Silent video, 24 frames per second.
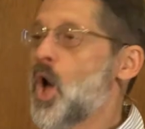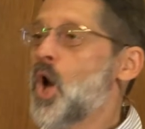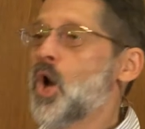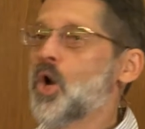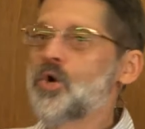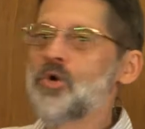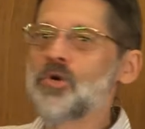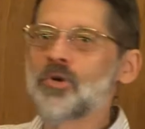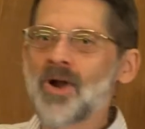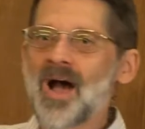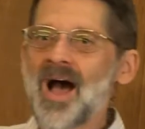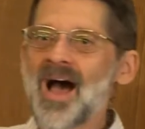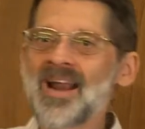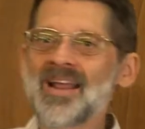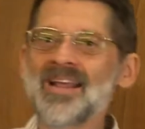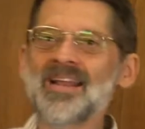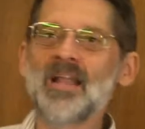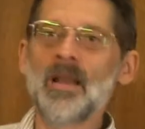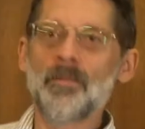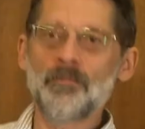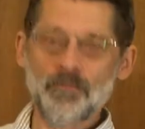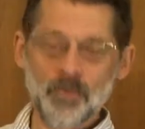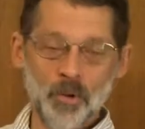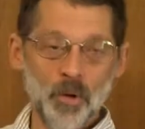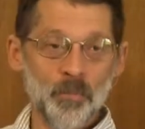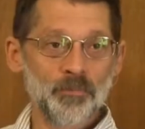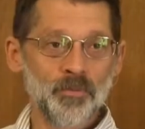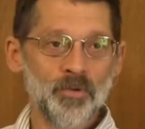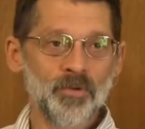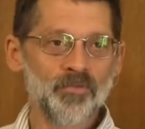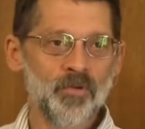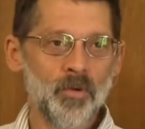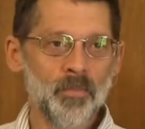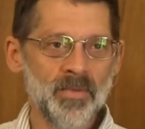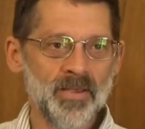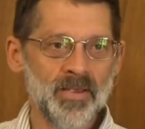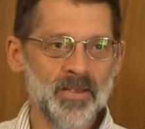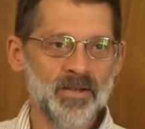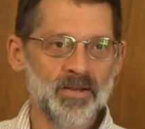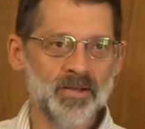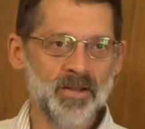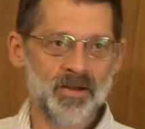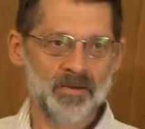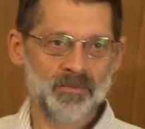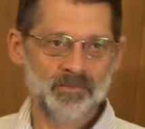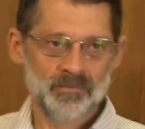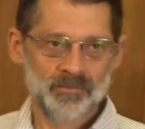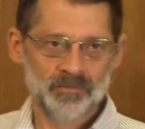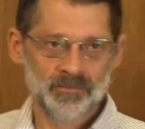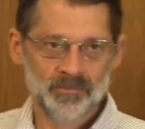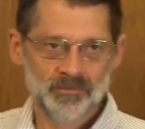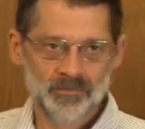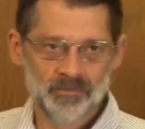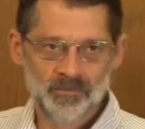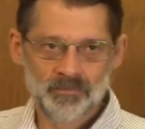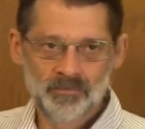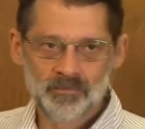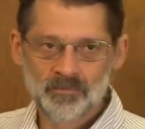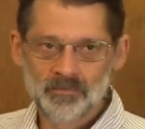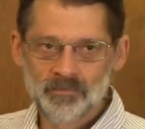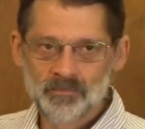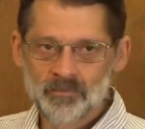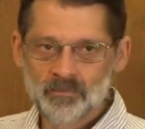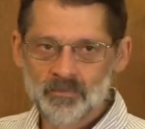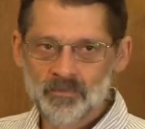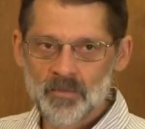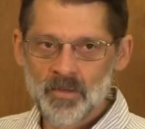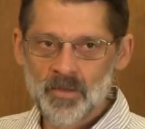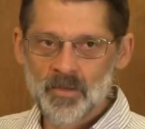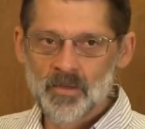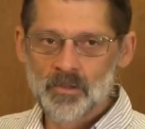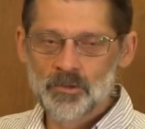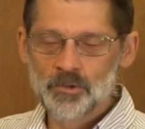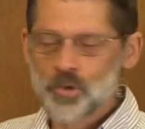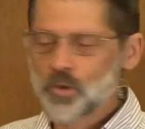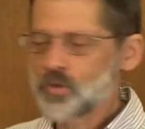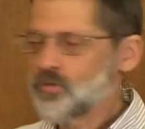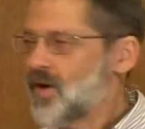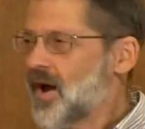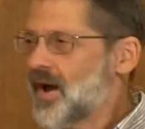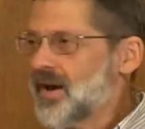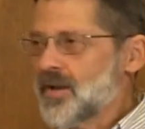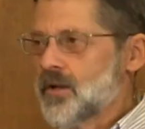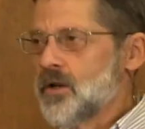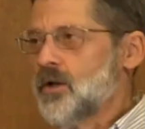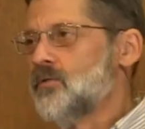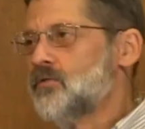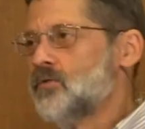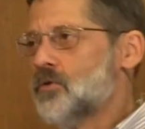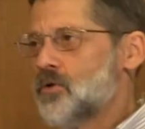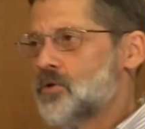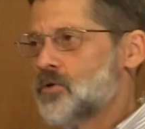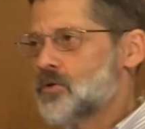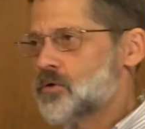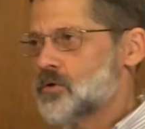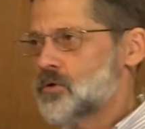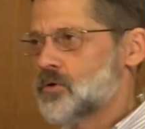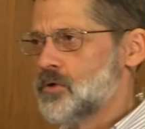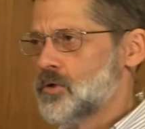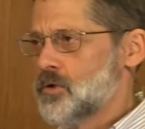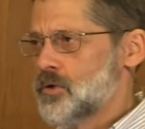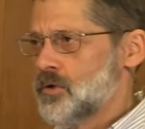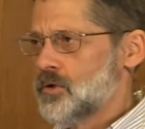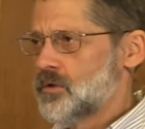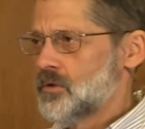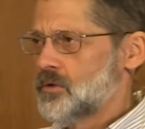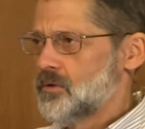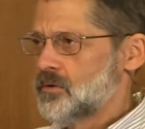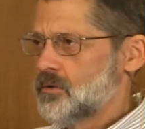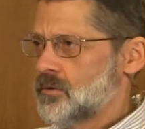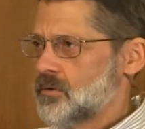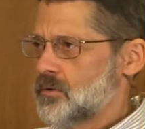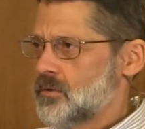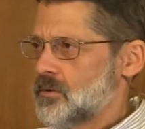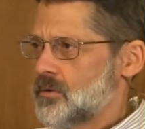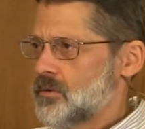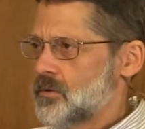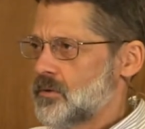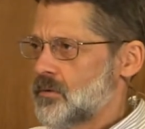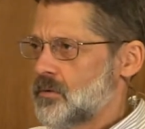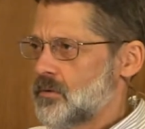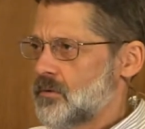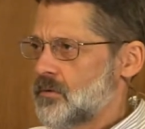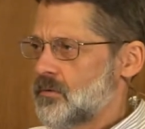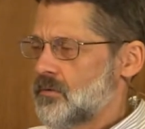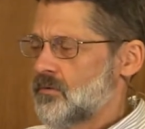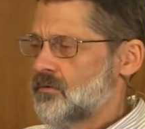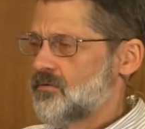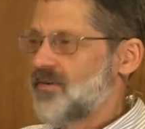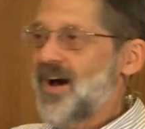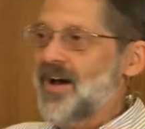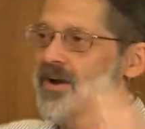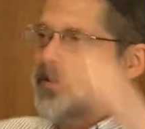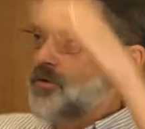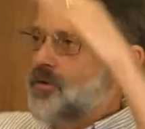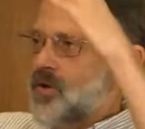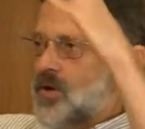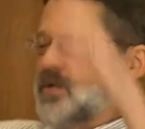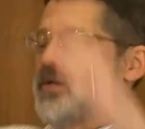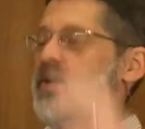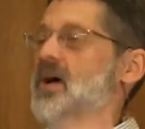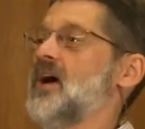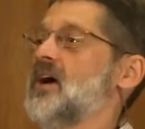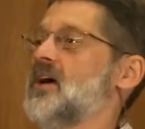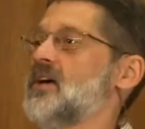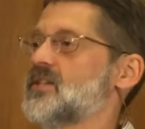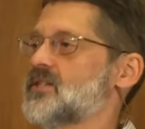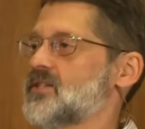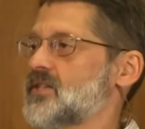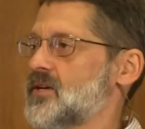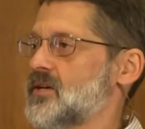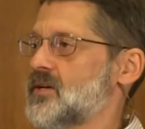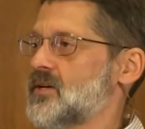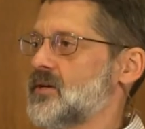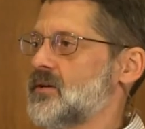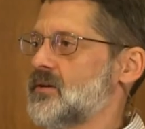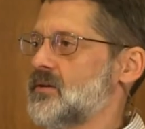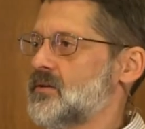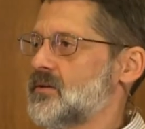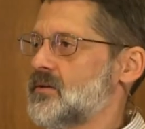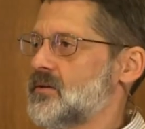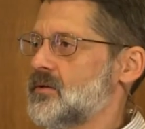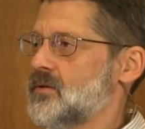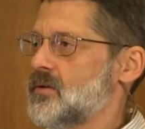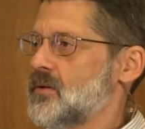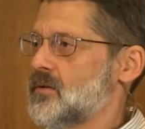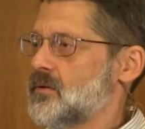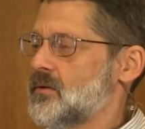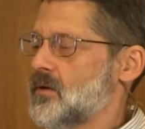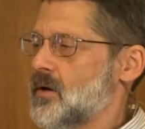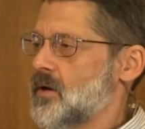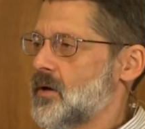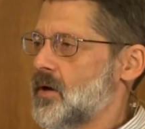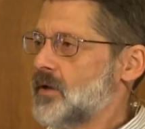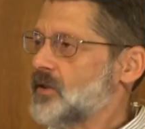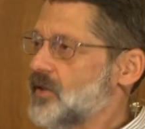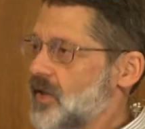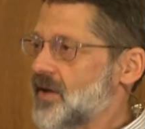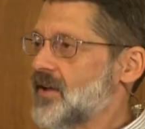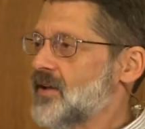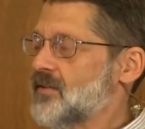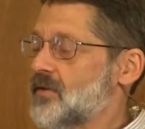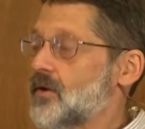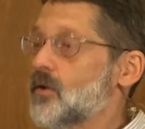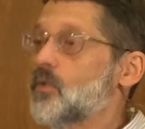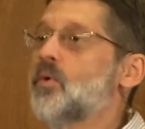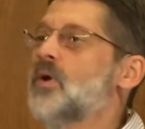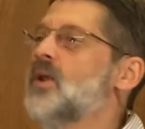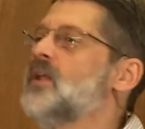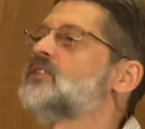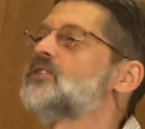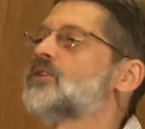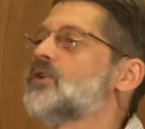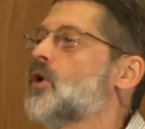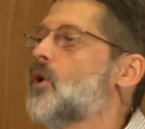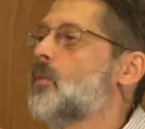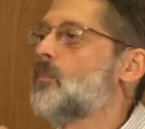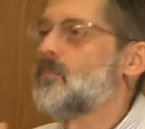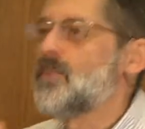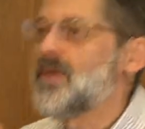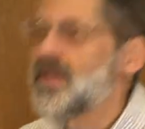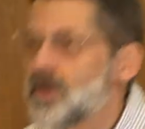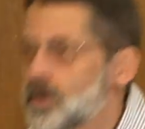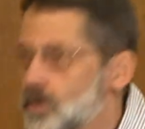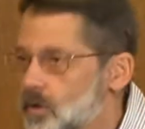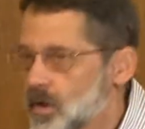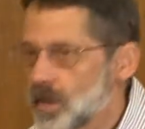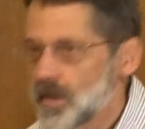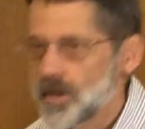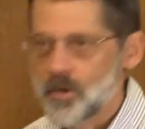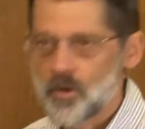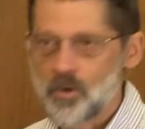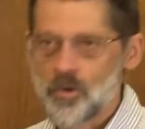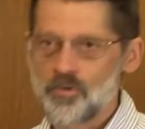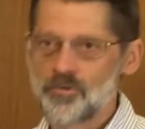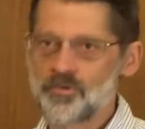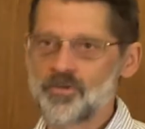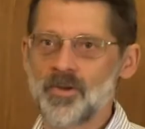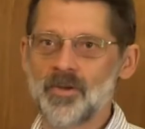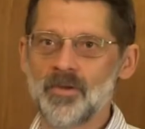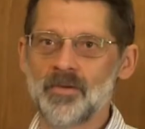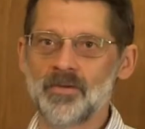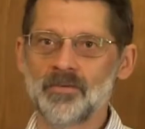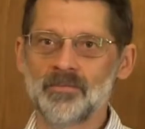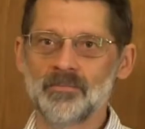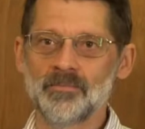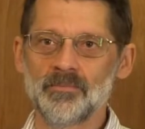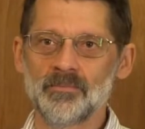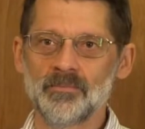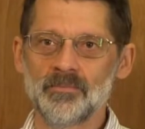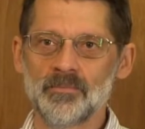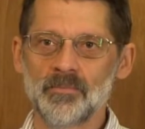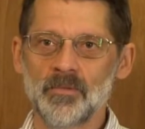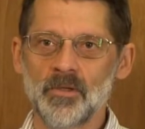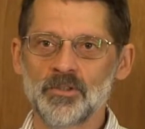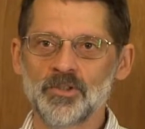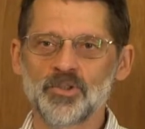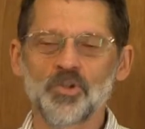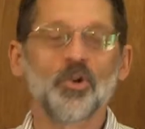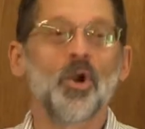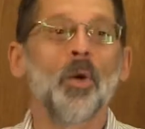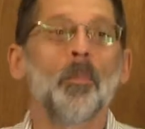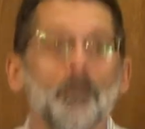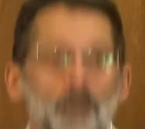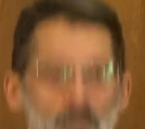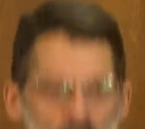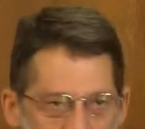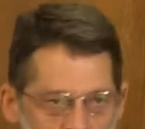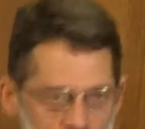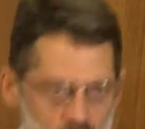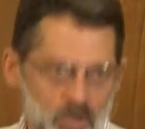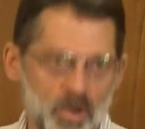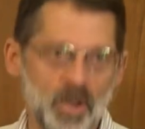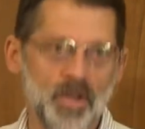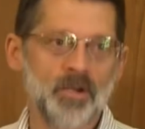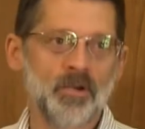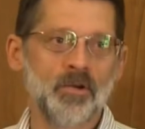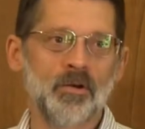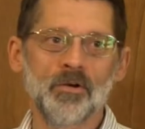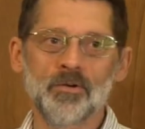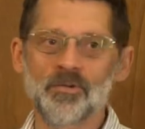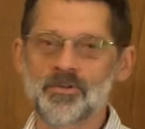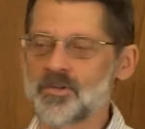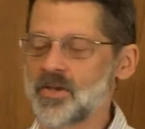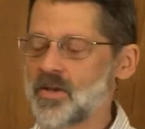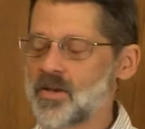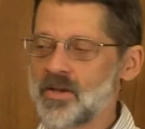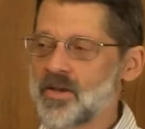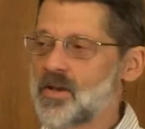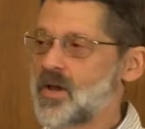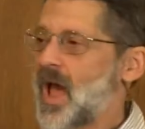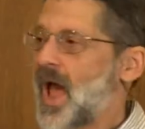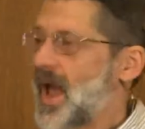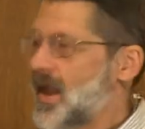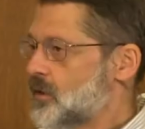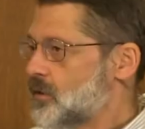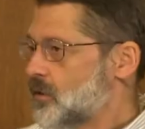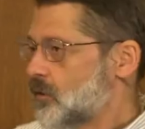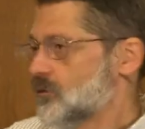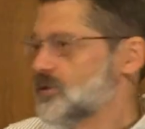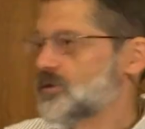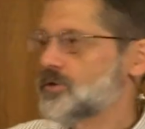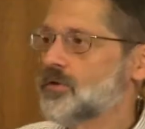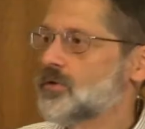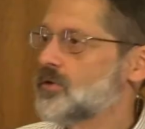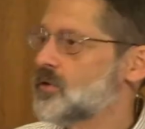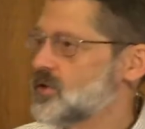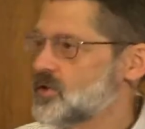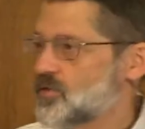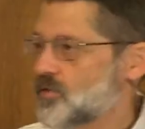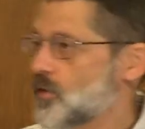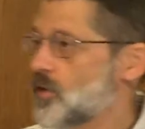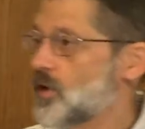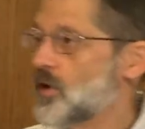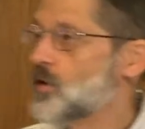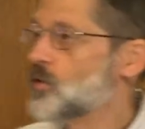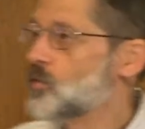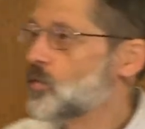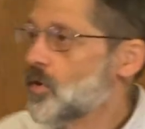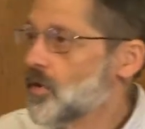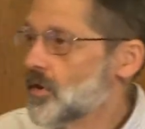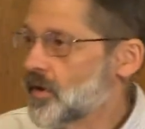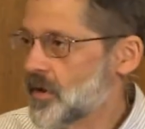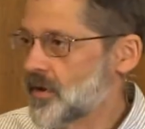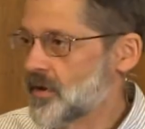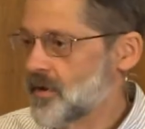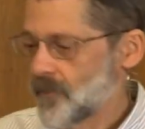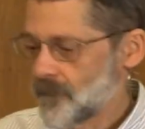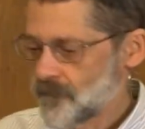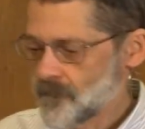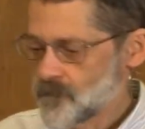Curare la propria famiglia, trovare lavoro, fare una casa, andare... Quelle sono piccole cose. Sono piccole cose e non soddisfano il cuore.